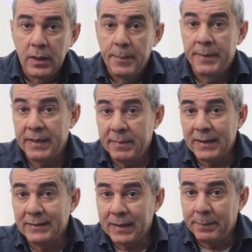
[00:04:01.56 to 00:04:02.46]
per i
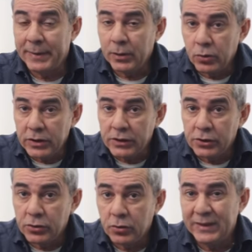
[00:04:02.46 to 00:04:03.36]
manti a pelo
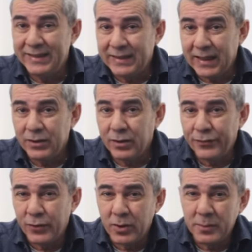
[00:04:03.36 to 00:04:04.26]
liscio il taglio a
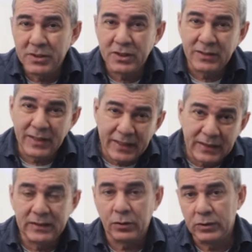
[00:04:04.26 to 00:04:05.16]
forbice
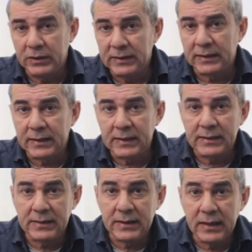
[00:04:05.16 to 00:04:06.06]
dritta o dentata che
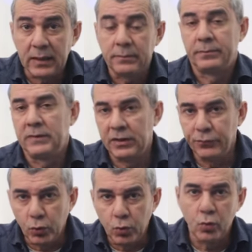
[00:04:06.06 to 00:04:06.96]
sia nel
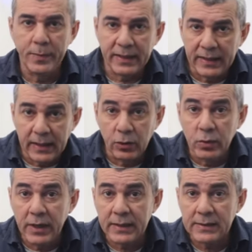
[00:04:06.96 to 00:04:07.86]
volume e nella
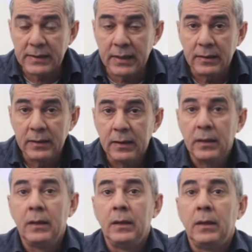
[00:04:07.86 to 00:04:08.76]
lunghezza
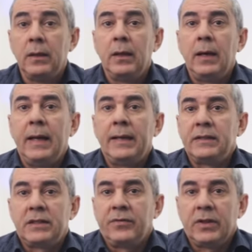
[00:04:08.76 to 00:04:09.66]
è
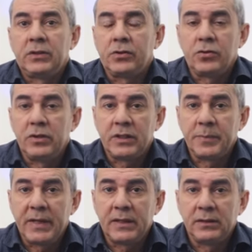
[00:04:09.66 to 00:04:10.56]
riservato solo agli
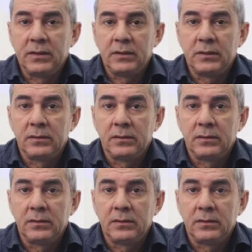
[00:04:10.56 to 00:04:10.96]
esperti.